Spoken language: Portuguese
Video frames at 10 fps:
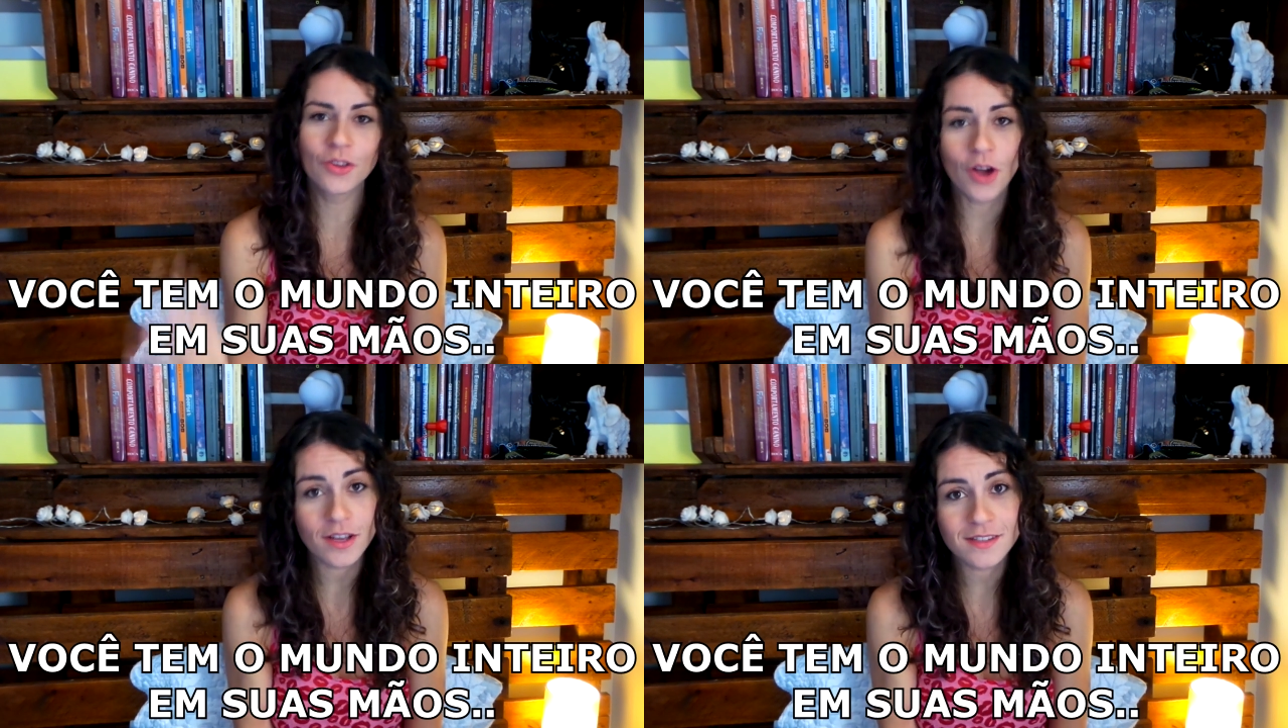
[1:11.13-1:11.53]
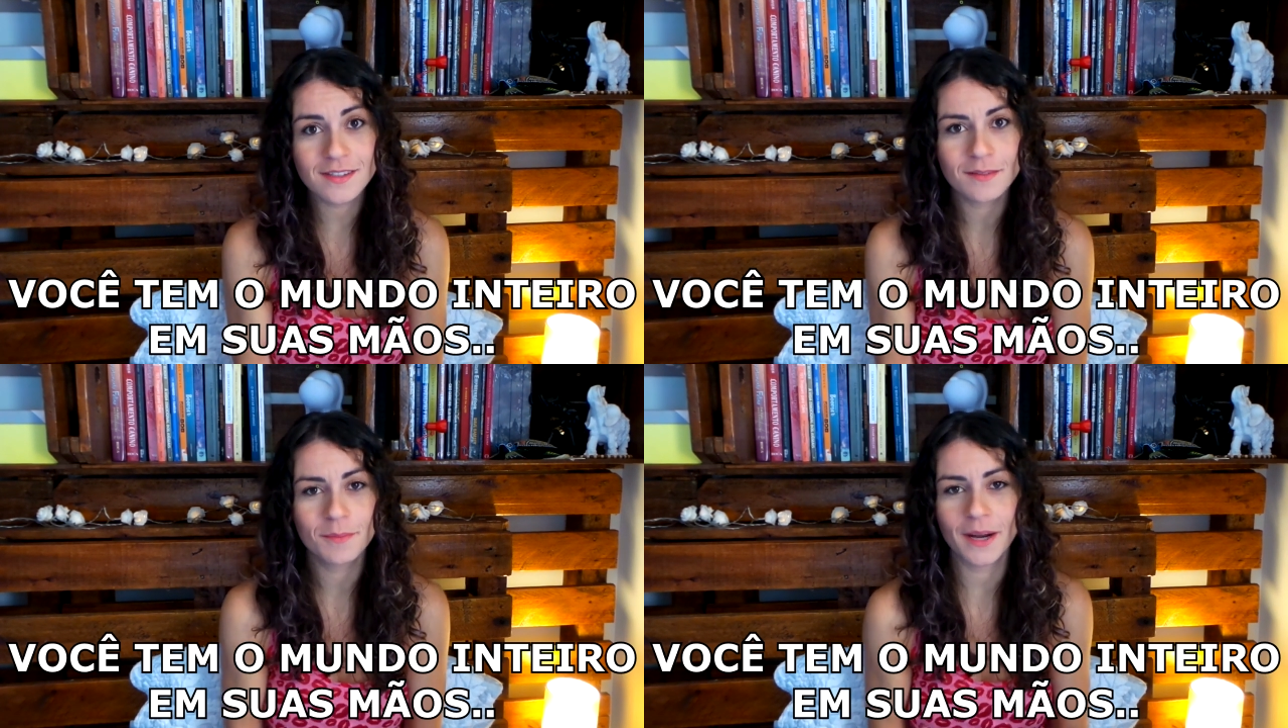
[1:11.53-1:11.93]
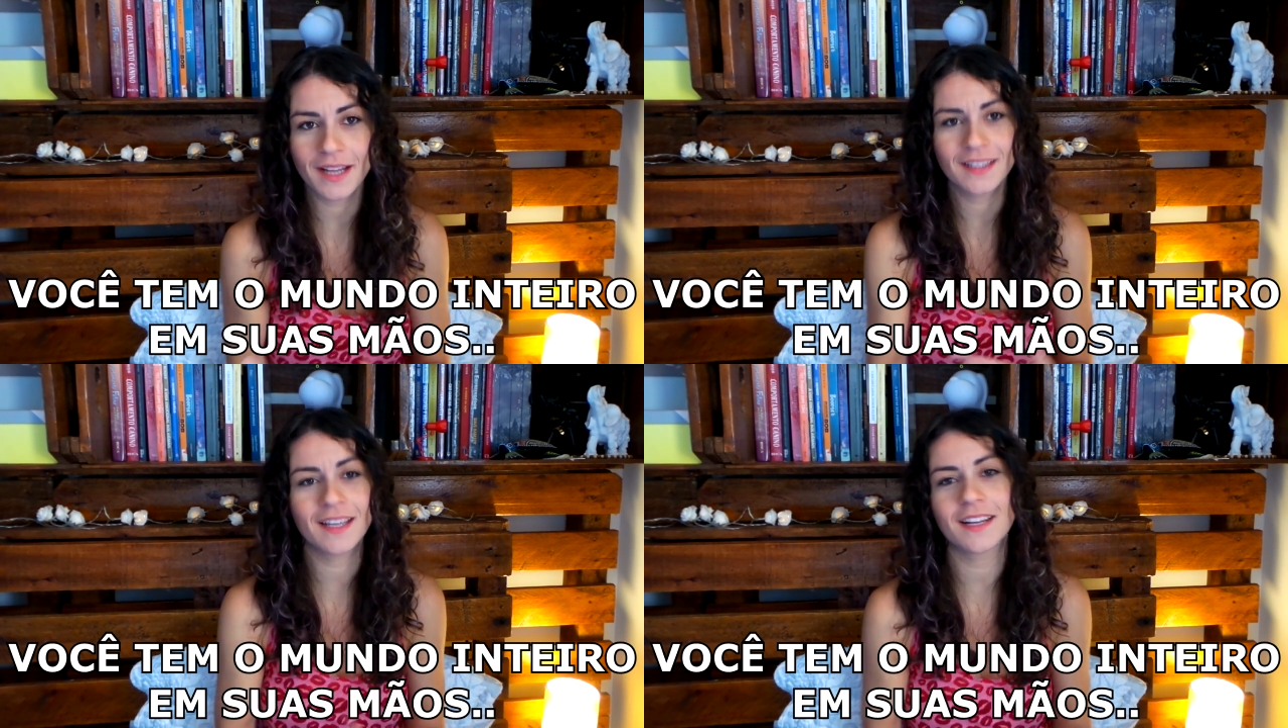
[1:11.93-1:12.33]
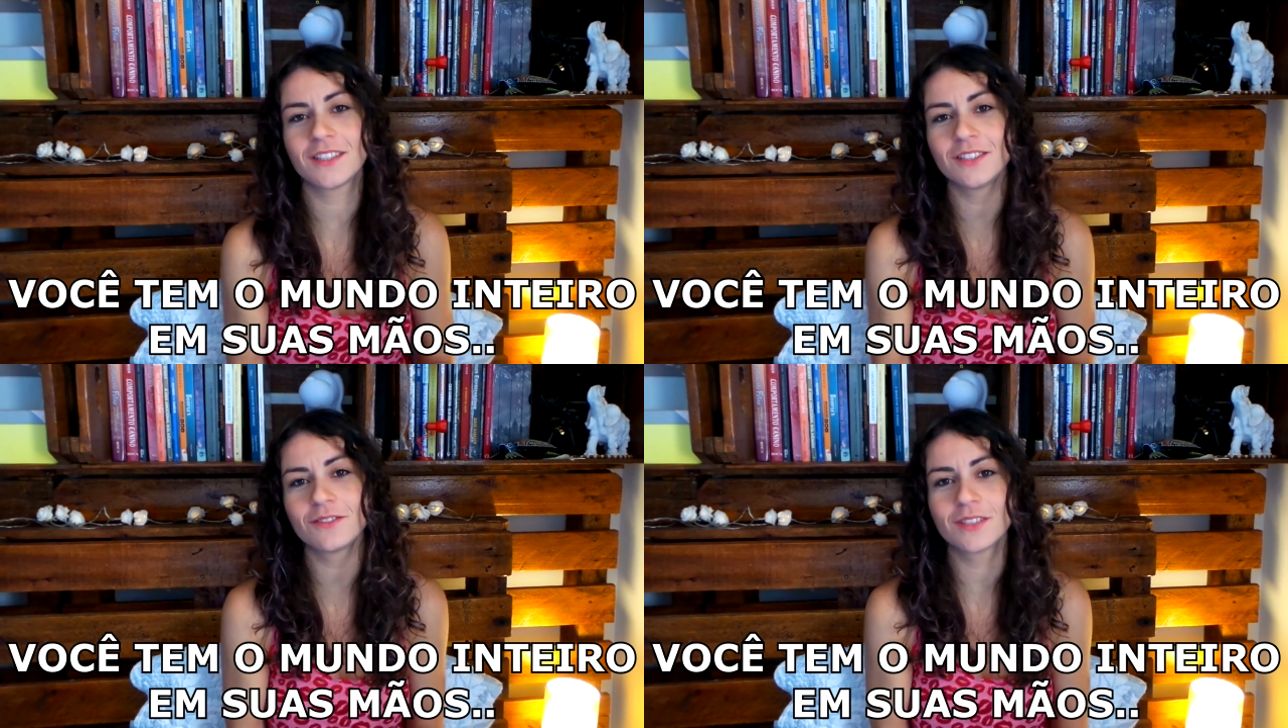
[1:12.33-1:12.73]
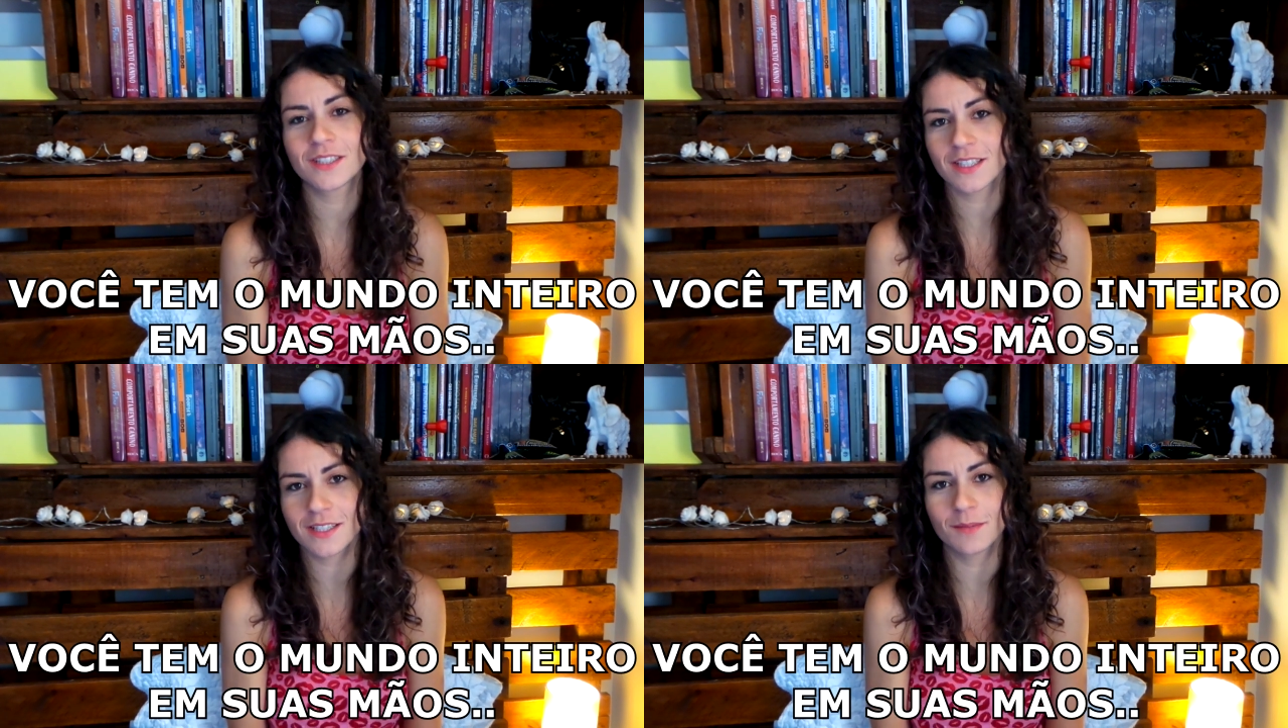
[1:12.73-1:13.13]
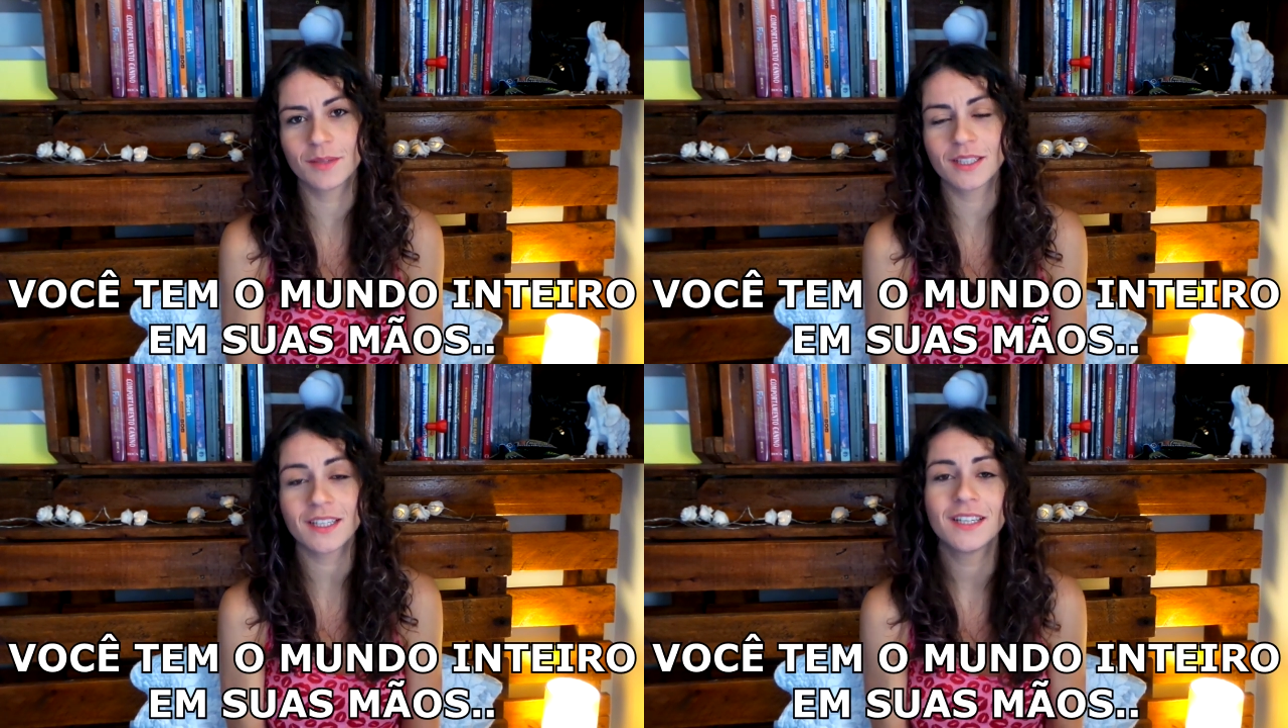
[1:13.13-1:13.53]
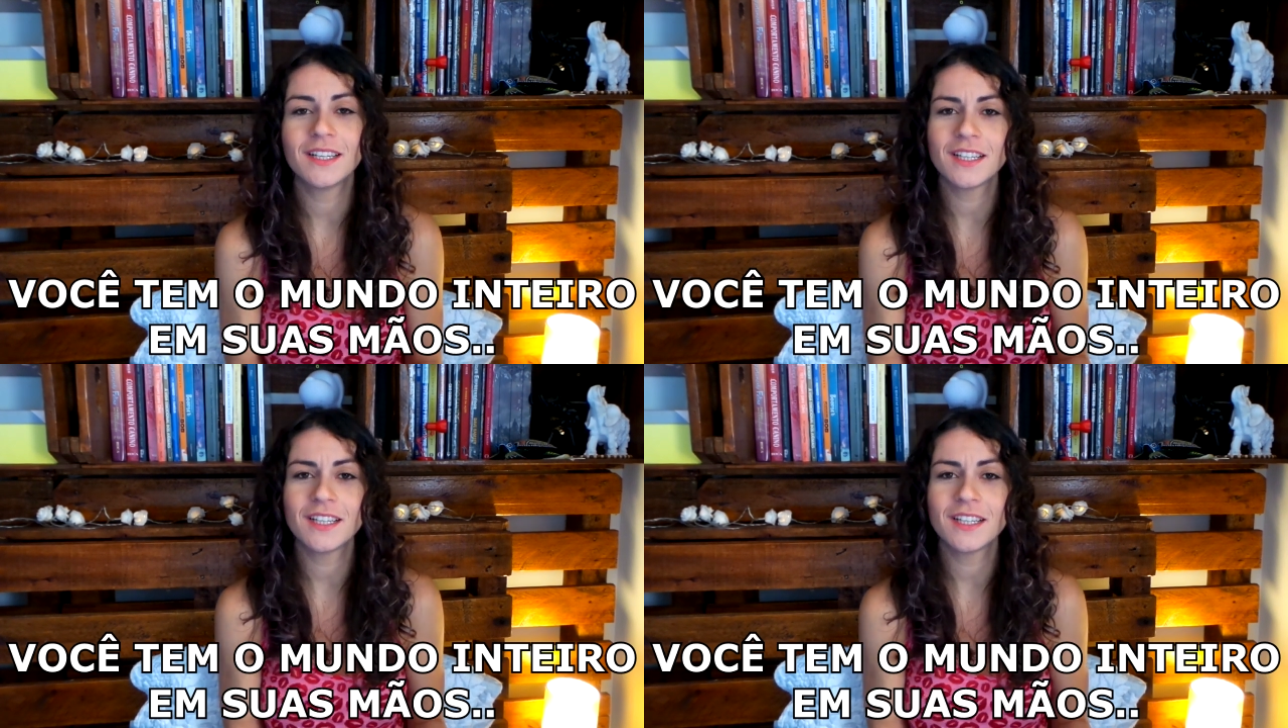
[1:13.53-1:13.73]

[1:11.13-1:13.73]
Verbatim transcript: nós para interagir durante a semana